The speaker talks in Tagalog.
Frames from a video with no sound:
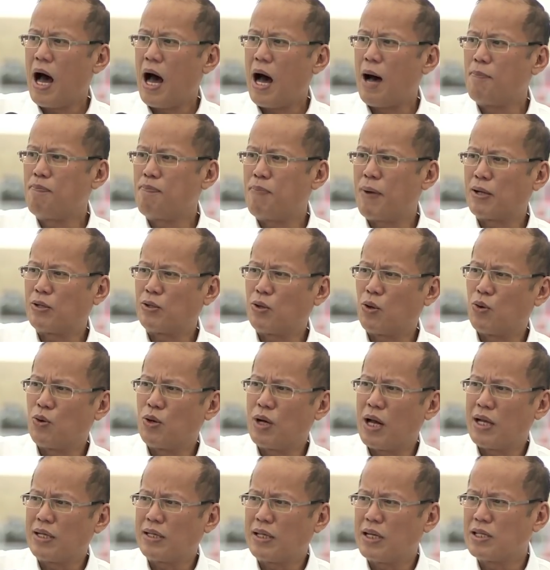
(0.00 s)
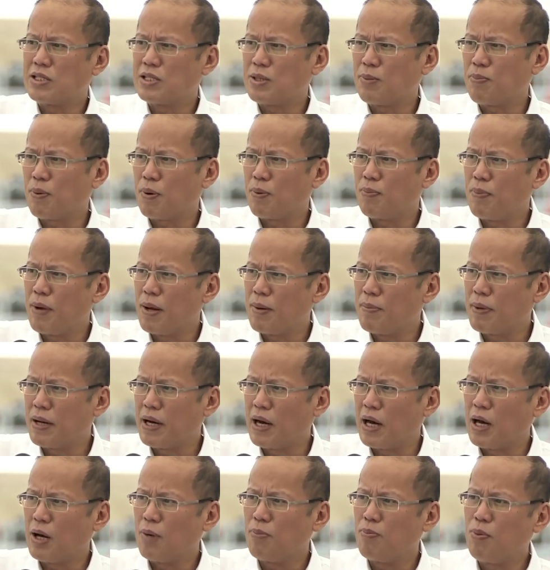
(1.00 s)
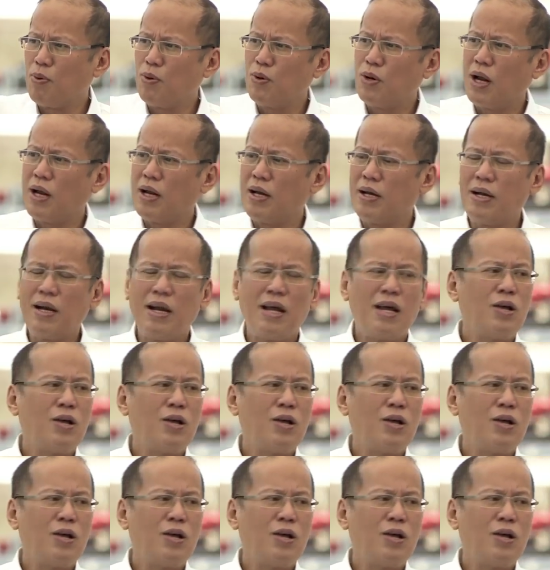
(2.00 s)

Ang pagtugon natin sa problema ng lipunan,